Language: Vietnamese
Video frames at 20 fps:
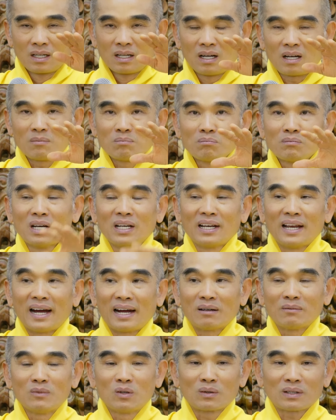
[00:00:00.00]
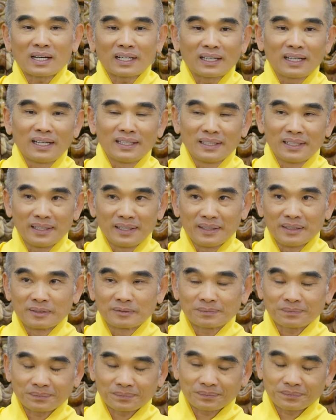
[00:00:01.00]
nó bình đẳng một cách là
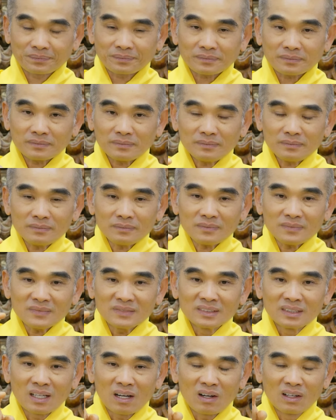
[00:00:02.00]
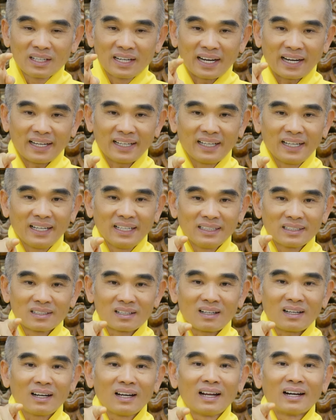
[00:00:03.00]
gì? Hồi nãy
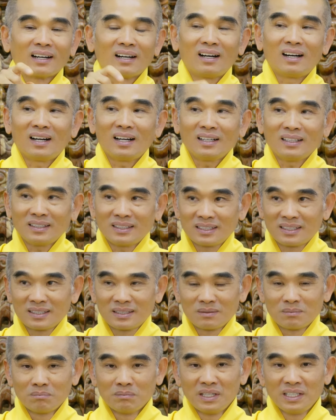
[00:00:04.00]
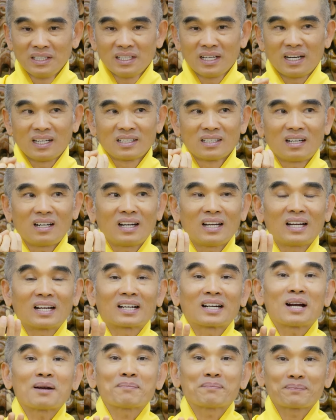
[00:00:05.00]
nó là nó, bây giờ nó là
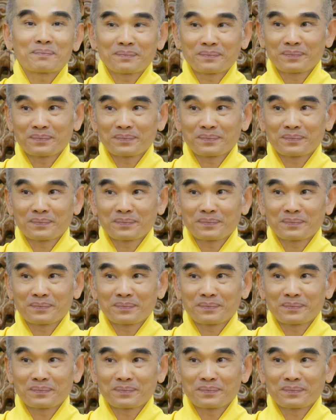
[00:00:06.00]
khắp.